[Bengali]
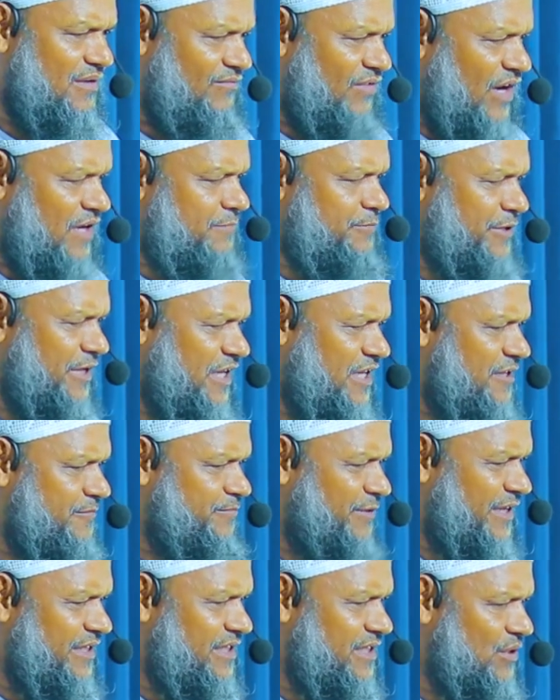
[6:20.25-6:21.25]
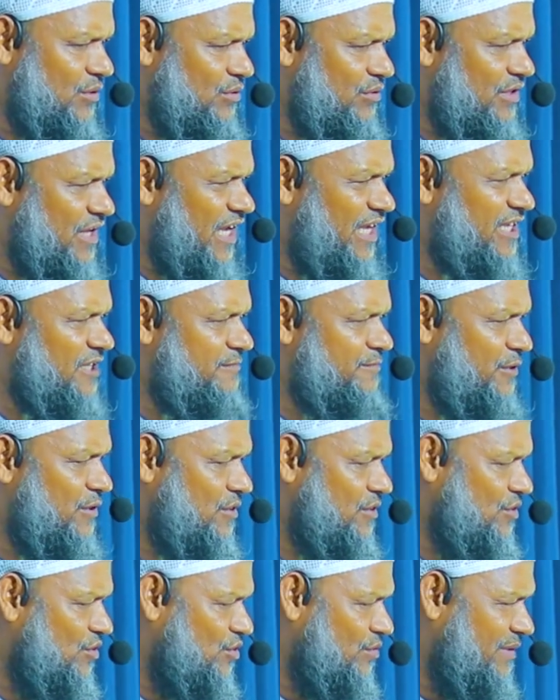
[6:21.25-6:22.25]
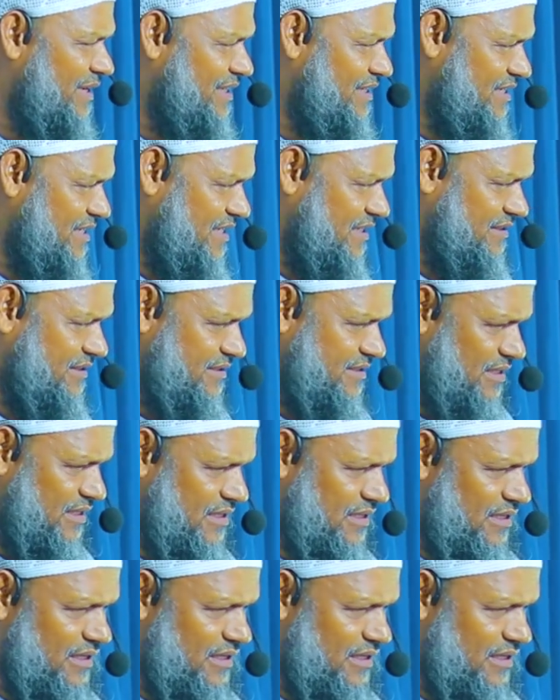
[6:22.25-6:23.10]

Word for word: فاغفر لي فانه لا يغفر الذنوب الا انت